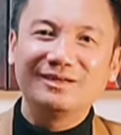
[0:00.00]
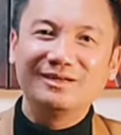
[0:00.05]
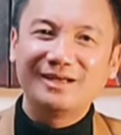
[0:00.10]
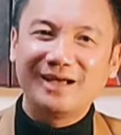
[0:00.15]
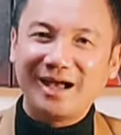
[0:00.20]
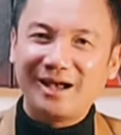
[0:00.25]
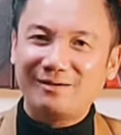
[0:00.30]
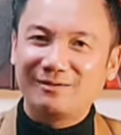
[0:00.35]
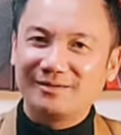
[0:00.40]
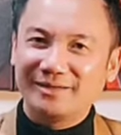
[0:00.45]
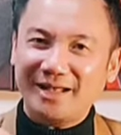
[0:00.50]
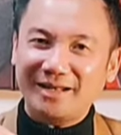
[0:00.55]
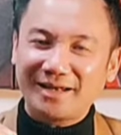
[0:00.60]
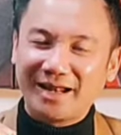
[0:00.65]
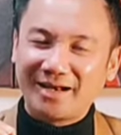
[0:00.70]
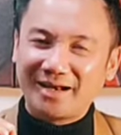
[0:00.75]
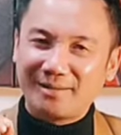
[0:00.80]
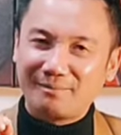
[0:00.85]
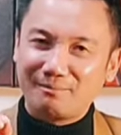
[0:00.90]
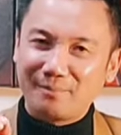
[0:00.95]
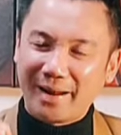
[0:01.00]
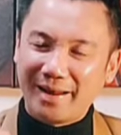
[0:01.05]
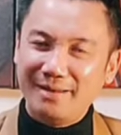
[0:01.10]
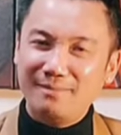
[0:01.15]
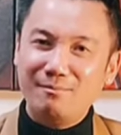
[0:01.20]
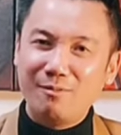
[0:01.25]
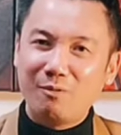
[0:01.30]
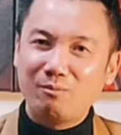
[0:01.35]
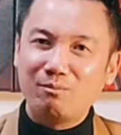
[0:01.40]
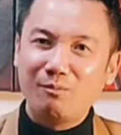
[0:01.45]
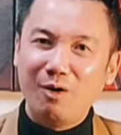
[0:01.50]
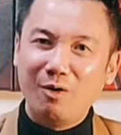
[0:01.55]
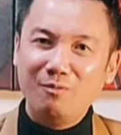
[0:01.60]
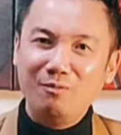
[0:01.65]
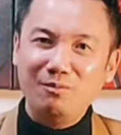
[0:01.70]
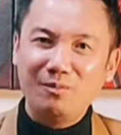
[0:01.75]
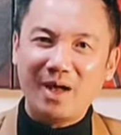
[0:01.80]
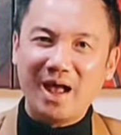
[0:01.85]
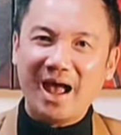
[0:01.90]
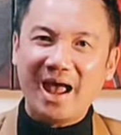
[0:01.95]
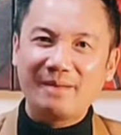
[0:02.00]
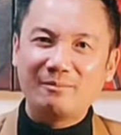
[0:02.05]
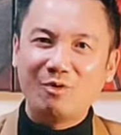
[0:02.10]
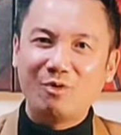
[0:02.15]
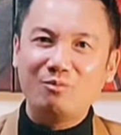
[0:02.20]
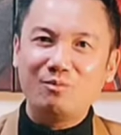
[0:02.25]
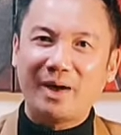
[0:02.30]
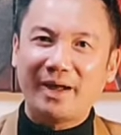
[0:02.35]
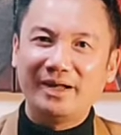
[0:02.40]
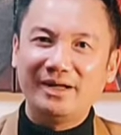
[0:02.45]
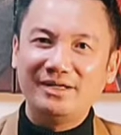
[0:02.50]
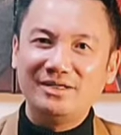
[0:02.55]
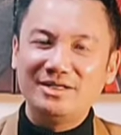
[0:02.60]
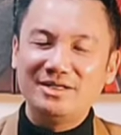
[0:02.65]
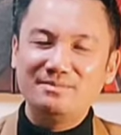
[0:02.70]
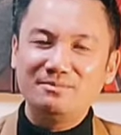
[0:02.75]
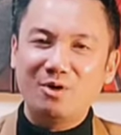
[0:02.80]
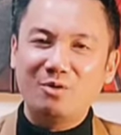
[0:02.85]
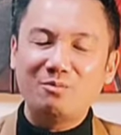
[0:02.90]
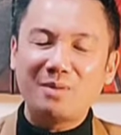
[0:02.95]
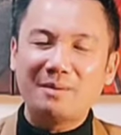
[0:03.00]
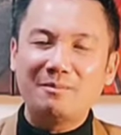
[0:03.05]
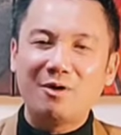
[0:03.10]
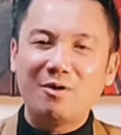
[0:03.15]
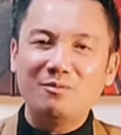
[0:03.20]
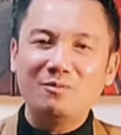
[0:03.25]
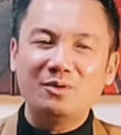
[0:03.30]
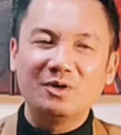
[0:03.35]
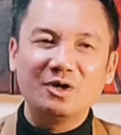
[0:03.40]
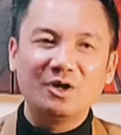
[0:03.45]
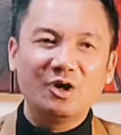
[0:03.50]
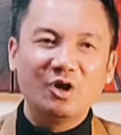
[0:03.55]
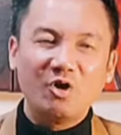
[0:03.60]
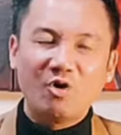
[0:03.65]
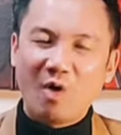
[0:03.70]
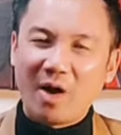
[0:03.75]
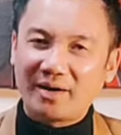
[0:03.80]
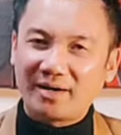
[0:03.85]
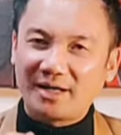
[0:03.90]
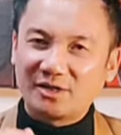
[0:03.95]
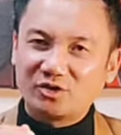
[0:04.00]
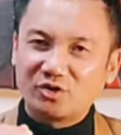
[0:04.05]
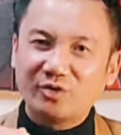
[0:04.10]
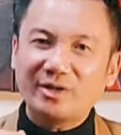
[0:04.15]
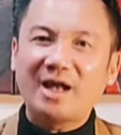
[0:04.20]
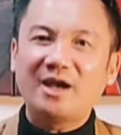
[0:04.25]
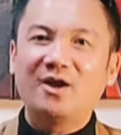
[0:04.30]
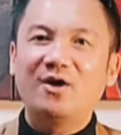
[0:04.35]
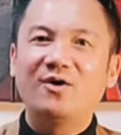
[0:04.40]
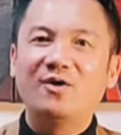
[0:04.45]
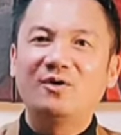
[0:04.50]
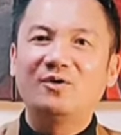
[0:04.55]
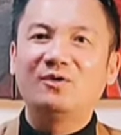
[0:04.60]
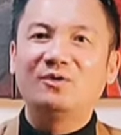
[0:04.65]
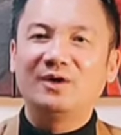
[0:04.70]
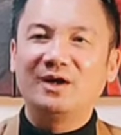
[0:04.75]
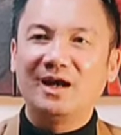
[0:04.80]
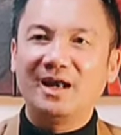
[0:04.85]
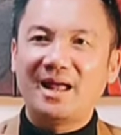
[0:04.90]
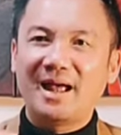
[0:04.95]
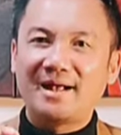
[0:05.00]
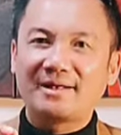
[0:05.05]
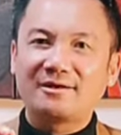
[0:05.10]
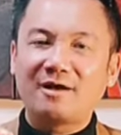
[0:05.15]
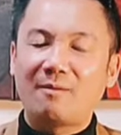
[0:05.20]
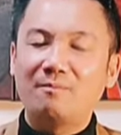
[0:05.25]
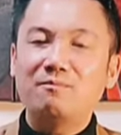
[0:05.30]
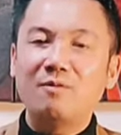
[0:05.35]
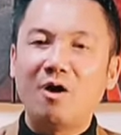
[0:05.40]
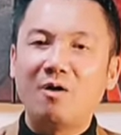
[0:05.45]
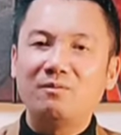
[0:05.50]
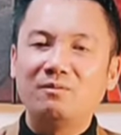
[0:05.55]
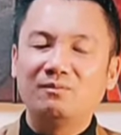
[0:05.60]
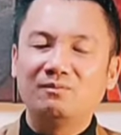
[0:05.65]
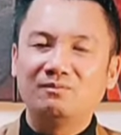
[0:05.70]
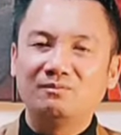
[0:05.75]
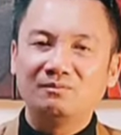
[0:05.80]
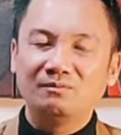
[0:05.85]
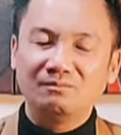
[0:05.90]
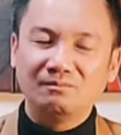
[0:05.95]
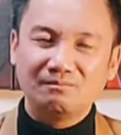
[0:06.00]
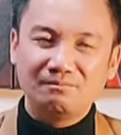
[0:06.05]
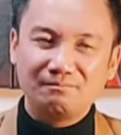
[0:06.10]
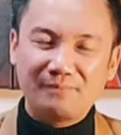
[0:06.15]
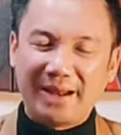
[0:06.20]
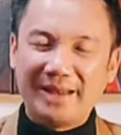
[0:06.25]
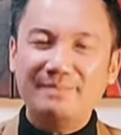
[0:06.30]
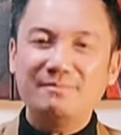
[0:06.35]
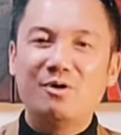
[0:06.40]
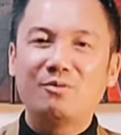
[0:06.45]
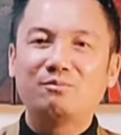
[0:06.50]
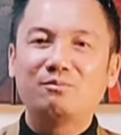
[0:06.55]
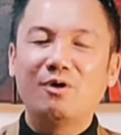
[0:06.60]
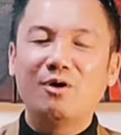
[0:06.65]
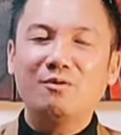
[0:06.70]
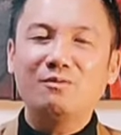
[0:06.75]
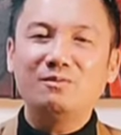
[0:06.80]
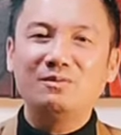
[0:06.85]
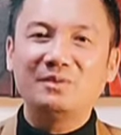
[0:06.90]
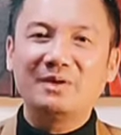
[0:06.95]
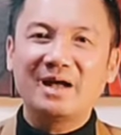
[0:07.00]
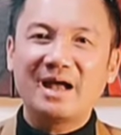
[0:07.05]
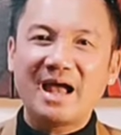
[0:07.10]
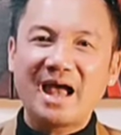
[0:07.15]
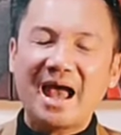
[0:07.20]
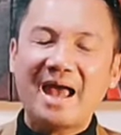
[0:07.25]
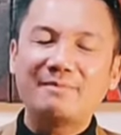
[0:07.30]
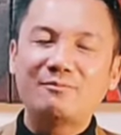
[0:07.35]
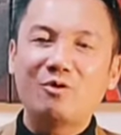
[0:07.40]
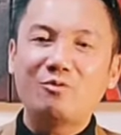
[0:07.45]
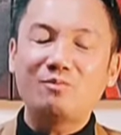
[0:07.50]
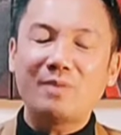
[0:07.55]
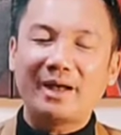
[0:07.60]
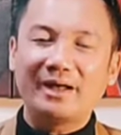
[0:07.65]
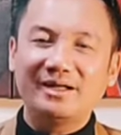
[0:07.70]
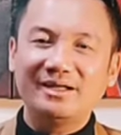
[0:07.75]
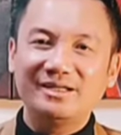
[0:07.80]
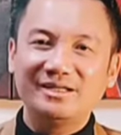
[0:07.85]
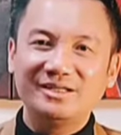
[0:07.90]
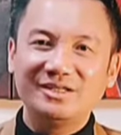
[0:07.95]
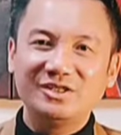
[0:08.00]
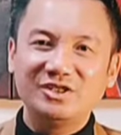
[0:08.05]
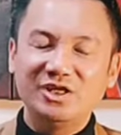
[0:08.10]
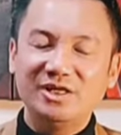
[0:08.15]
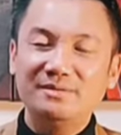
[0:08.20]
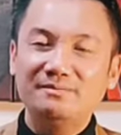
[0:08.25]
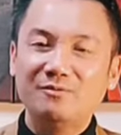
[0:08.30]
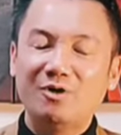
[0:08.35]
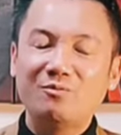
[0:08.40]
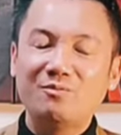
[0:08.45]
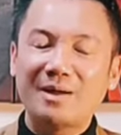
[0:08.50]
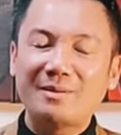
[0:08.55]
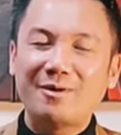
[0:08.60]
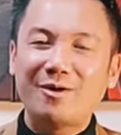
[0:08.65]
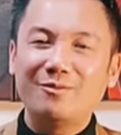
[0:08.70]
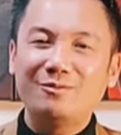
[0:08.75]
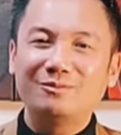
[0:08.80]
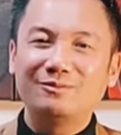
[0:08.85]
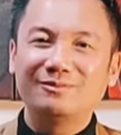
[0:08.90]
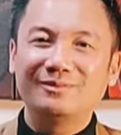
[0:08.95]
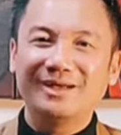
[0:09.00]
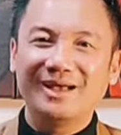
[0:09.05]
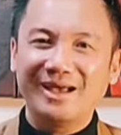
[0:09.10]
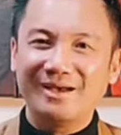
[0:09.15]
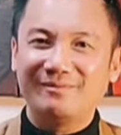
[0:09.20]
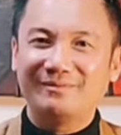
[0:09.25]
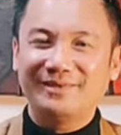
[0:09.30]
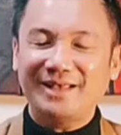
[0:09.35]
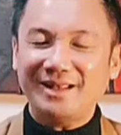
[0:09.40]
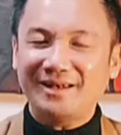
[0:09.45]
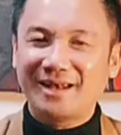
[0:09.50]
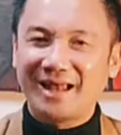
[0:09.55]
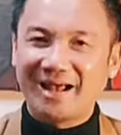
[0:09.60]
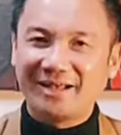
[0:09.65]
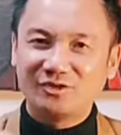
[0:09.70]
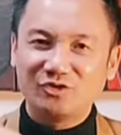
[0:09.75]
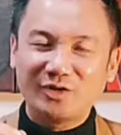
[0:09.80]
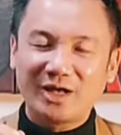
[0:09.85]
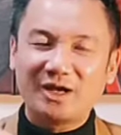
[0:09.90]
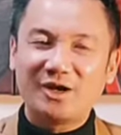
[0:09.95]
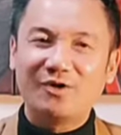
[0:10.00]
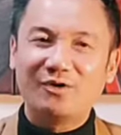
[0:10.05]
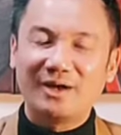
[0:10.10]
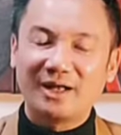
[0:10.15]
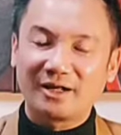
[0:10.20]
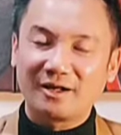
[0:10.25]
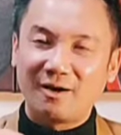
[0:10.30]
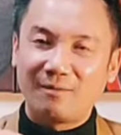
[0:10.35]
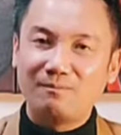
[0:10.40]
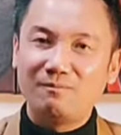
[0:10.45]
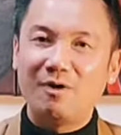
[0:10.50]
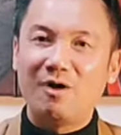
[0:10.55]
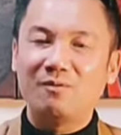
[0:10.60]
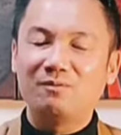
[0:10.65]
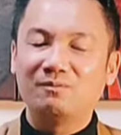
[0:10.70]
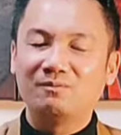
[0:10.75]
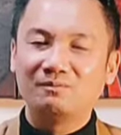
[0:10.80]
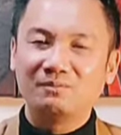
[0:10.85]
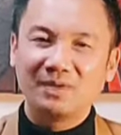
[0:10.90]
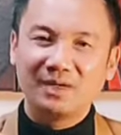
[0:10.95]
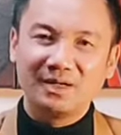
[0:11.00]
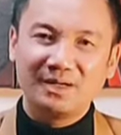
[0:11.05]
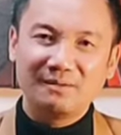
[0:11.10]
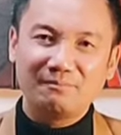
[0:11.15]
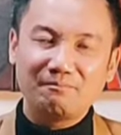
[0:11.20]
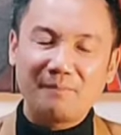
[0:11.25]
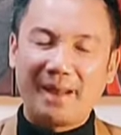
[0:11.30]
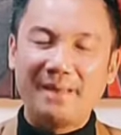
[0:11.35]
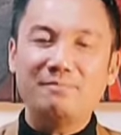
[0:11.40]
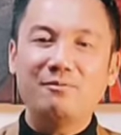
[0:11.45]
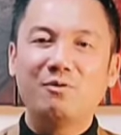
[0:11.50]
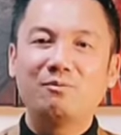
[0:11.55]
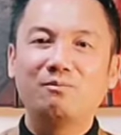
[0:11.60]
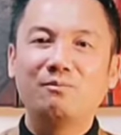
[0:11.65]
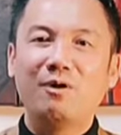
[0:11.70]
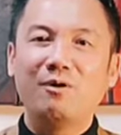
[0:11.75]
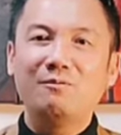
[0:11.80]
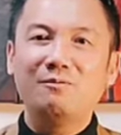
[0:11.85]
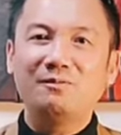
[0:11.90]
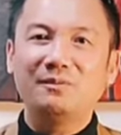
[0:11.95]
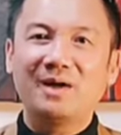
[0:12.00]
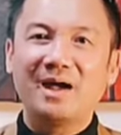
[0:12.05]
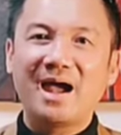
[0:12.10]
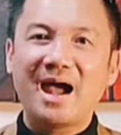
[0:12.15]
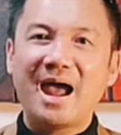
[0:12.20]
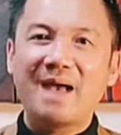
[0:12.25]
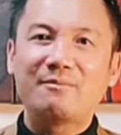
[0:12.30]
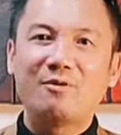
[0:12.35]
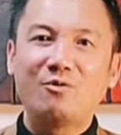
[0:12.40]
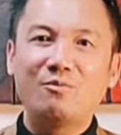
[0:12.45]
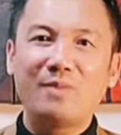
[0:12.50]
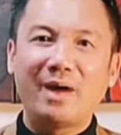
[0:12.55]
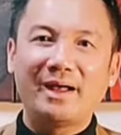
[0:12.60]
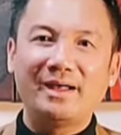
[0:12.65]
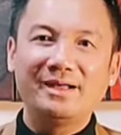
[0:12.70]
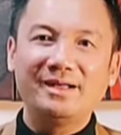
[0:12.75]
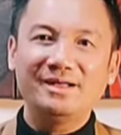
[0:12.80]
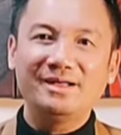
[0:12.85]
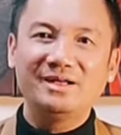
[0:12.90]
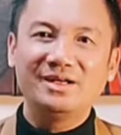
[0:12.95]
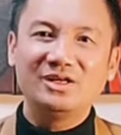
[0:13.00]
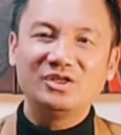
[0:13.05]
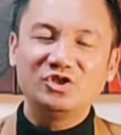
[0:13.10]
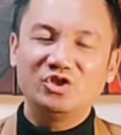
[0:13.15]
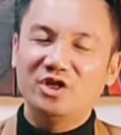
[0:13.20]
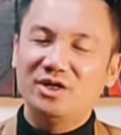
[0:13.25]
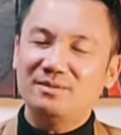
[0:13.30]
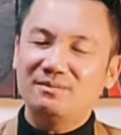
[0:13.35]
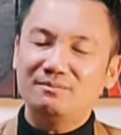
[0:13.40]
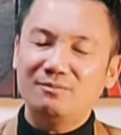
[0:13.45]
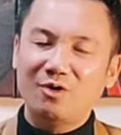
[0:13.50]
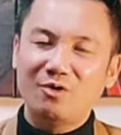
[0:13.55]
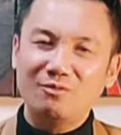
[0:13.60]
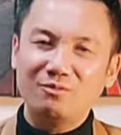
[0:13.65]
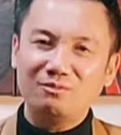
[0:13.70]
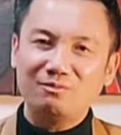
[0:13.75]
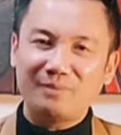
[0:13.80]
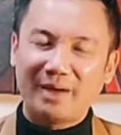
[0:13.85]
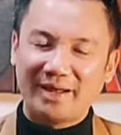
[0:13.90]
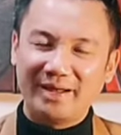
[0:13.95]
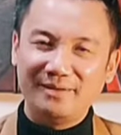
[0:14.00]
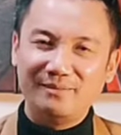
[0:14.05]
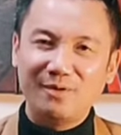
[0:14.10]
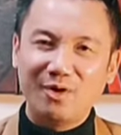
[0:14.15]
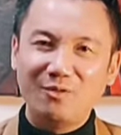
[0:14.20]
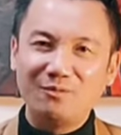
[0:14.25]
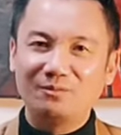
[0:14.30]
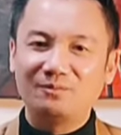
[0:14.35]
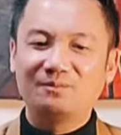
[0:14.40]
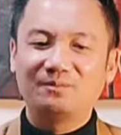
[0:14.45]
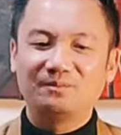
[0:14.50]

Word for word: ha nhắc lại là 714 247 9474 hoặc là số Zalo là cộng 1 714 247 9474 ha nhắc lại số Zalo là cộng 1 714 247 9474